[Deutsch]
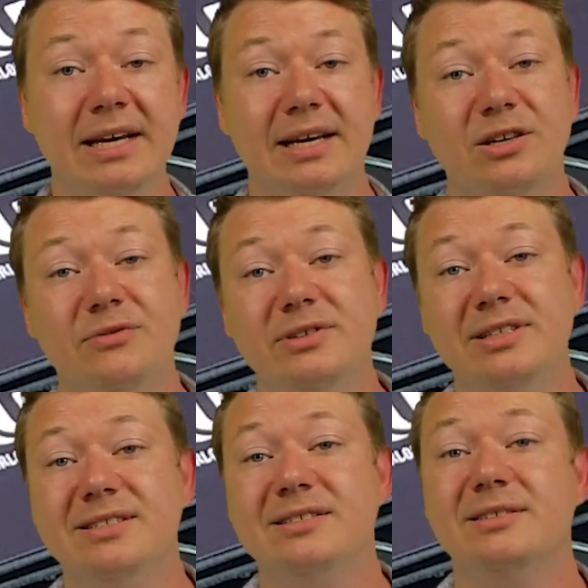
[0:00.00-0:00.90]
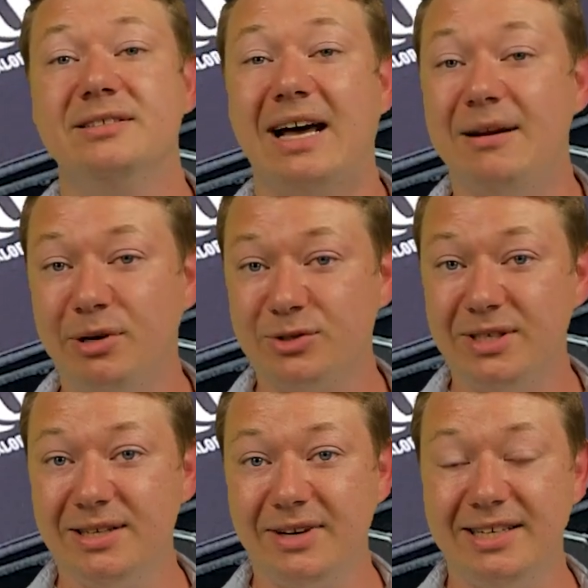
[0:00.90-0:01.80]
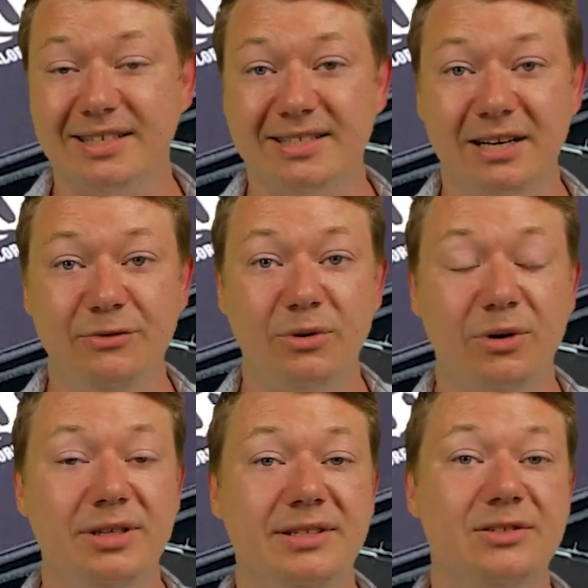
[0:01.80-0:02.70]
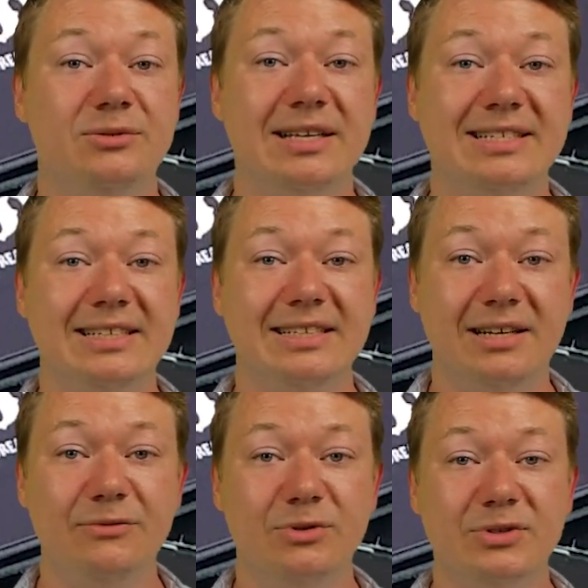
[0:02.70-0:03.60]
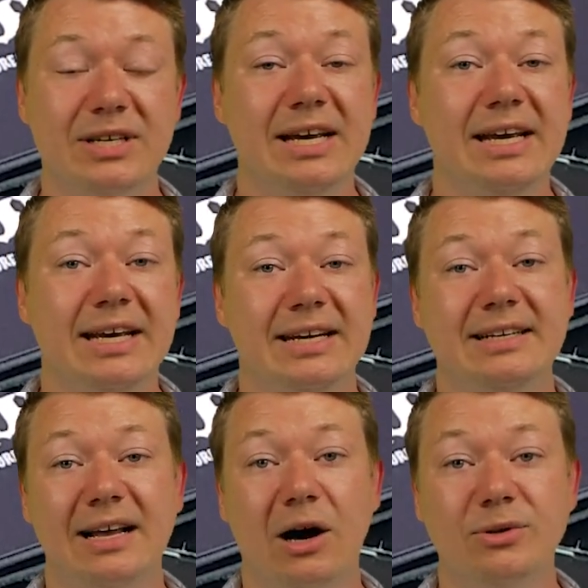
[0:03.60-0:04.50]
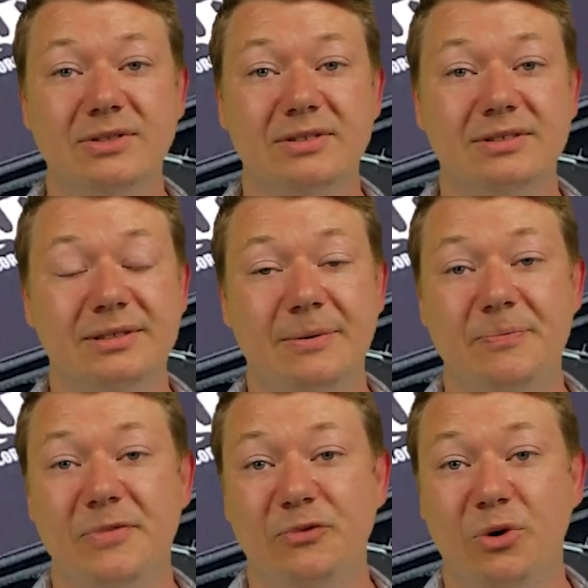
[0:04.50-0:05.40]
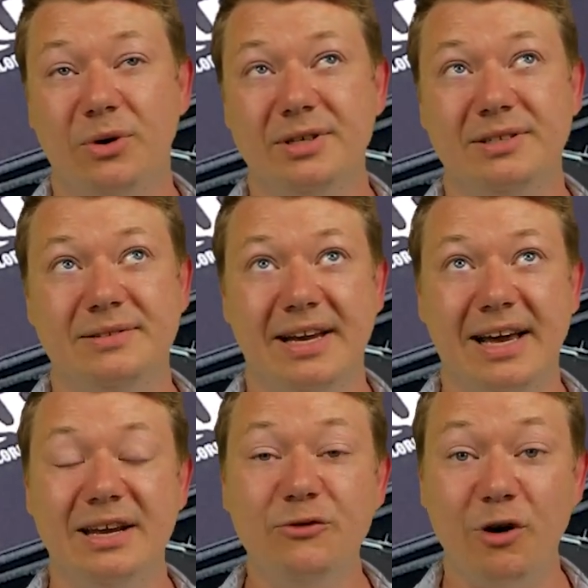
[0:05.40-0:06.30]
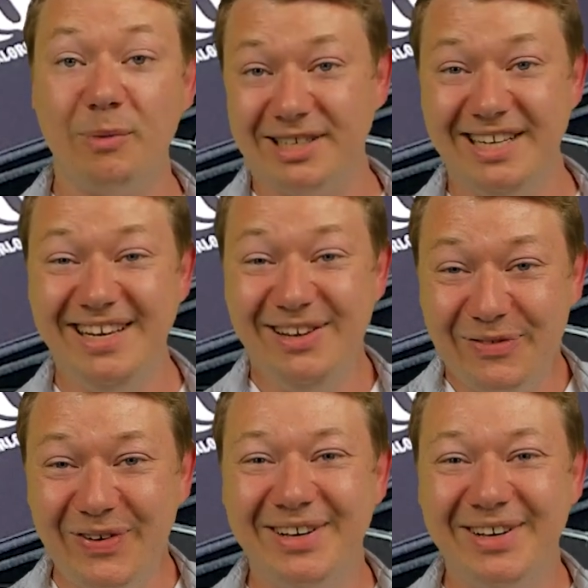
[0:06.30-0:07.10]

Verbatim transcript: Ich hoffe, das Unboxing war interessant für euch, die zusätzlichen Infos hinten raus ähm, für euch, naja, informativ,